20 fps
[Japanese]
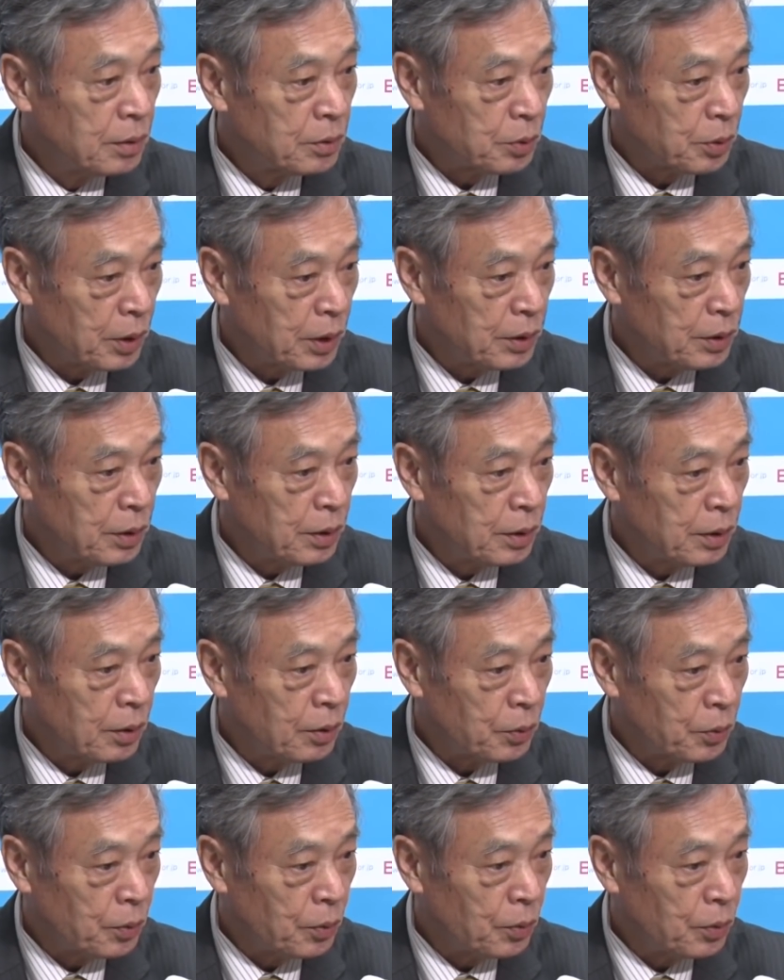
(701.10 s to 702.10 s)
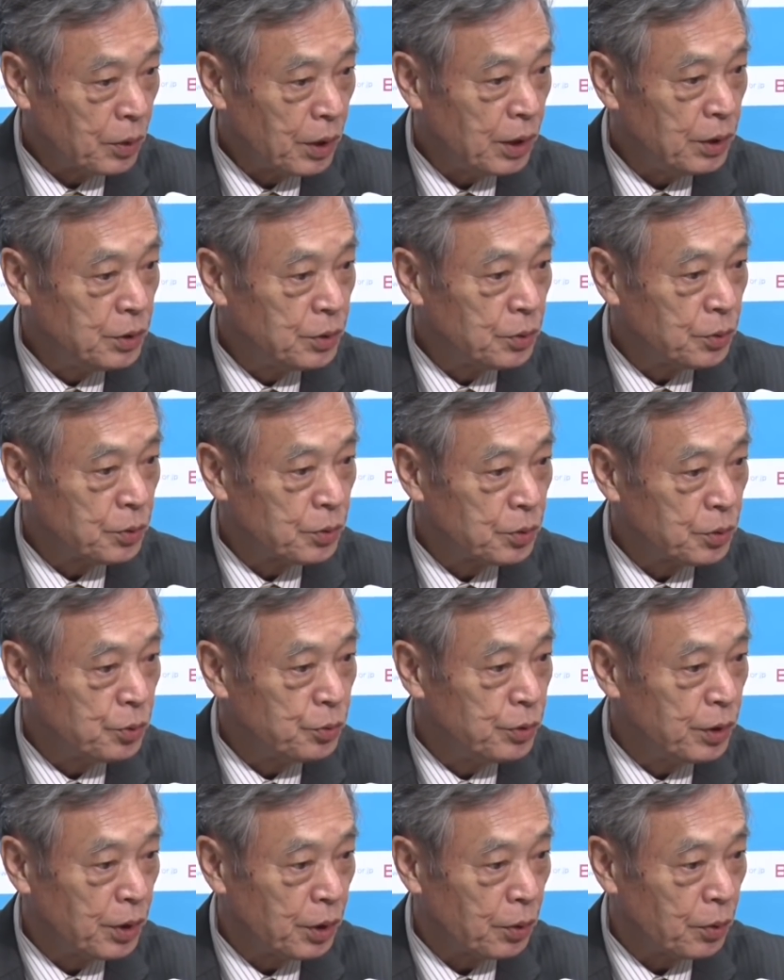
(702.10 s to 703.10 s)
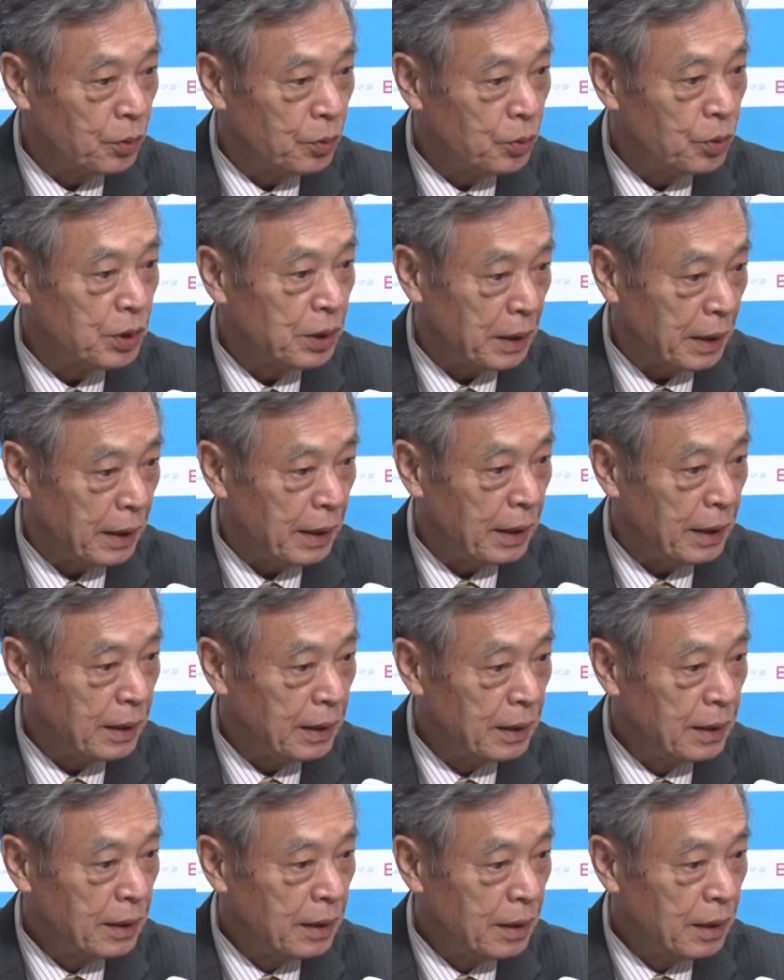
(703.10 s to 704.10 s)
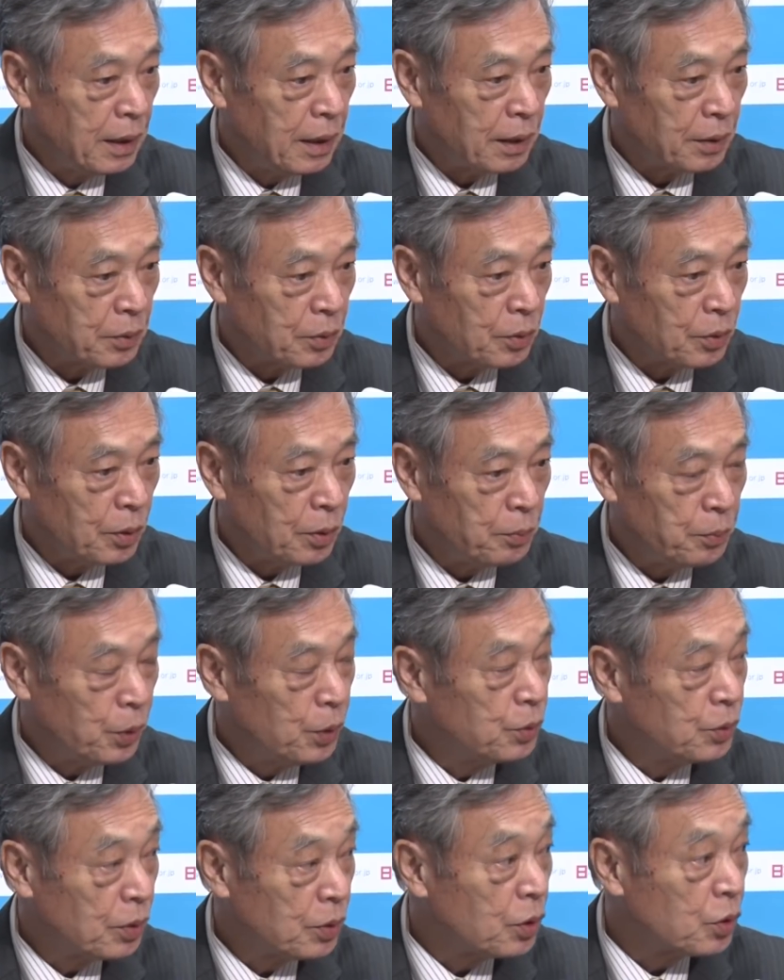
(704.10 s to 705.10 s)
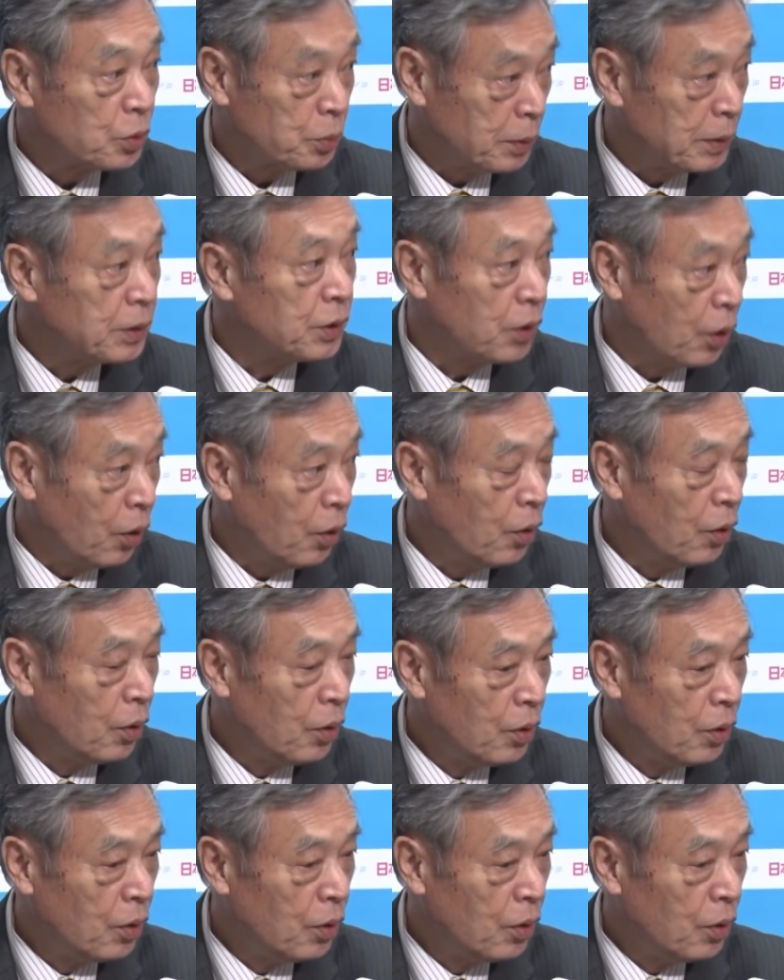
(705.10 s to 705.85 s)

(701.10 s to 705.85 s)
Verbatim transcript: それはこの検証する上での大きなあのポイントだと思いますよ。